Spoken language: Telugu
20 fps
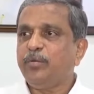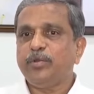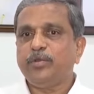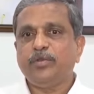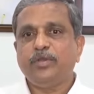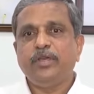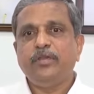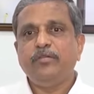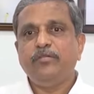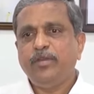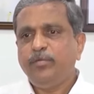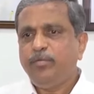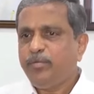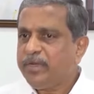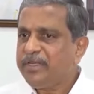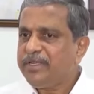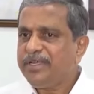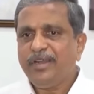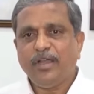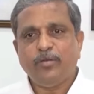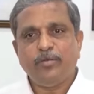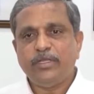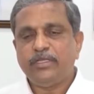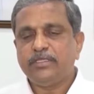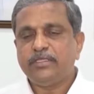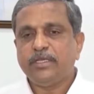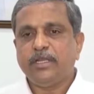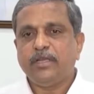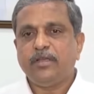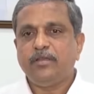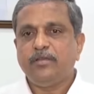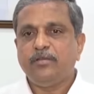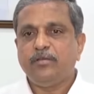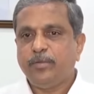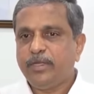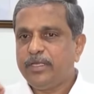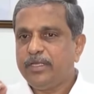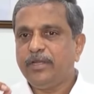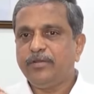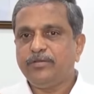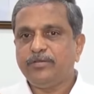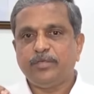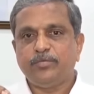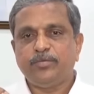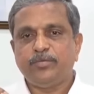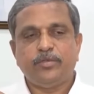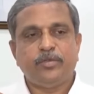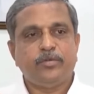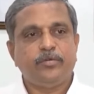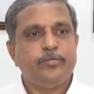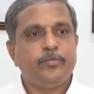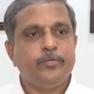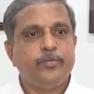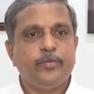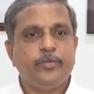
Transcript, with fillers: కనపడుతున్నాయి ఇవి ప్రజలు గమనించాలి ప్రజలకు చెప్తున్నాం